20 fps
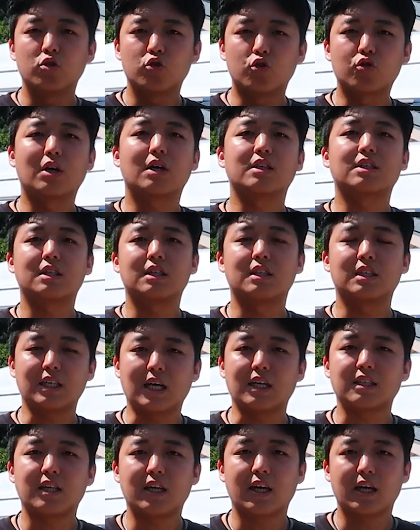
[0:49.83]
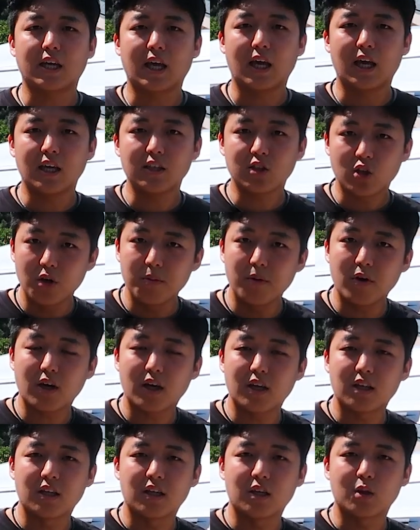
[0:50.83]
두 가지를 자세하게
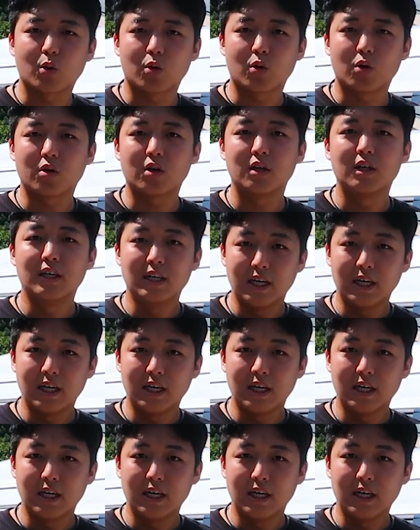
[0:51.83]
설명해 드리도록